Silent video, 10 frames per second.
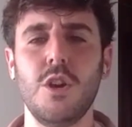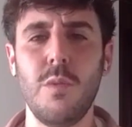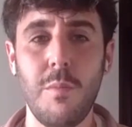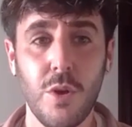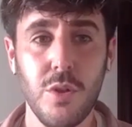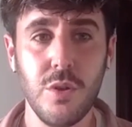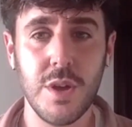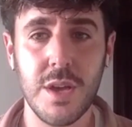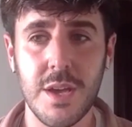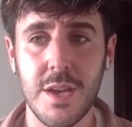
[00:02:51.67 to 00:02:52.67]
cómo
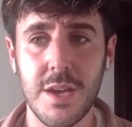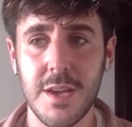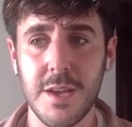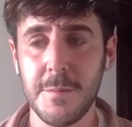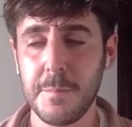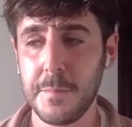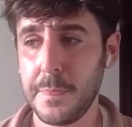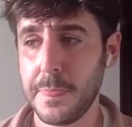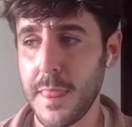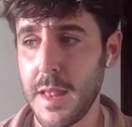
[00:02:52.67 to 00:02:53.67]
puedo eh,
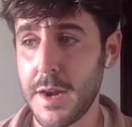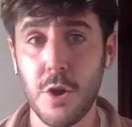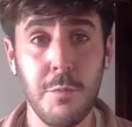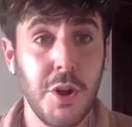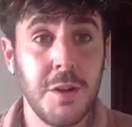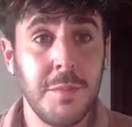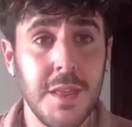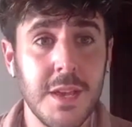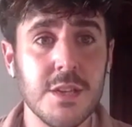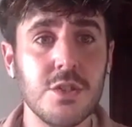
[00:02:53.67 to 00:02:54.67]

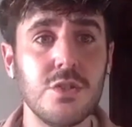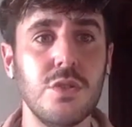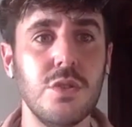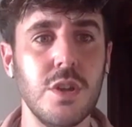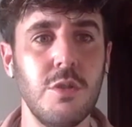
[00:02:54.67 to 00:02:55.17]
recomponerme de esto,